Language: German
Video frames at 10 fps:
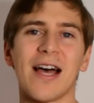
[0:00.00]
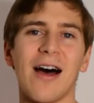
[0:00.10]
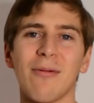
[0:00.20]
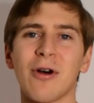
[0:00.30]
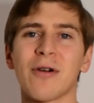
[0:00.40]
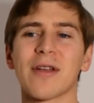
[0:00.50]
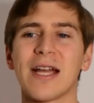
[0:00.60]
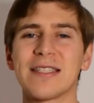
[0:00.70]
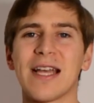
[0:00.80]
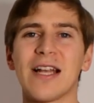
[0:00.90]
Aber
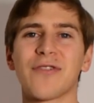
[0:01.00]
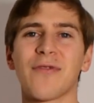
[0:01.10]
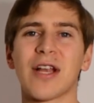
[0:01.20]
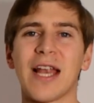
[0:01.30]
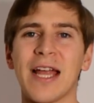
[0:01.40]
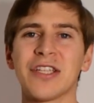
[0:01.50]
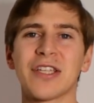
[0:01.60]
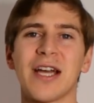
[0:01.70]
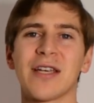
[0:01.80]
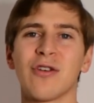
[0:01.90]
ganz ehrlich, für
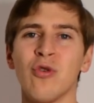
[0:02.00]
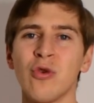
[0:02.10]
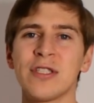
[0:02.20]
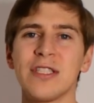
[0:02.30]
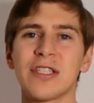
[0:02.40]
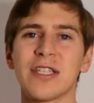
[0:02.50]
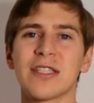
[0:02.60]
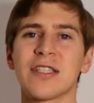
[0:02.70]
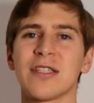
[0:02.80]
Kleinigkeiten lohnt sich das nicht.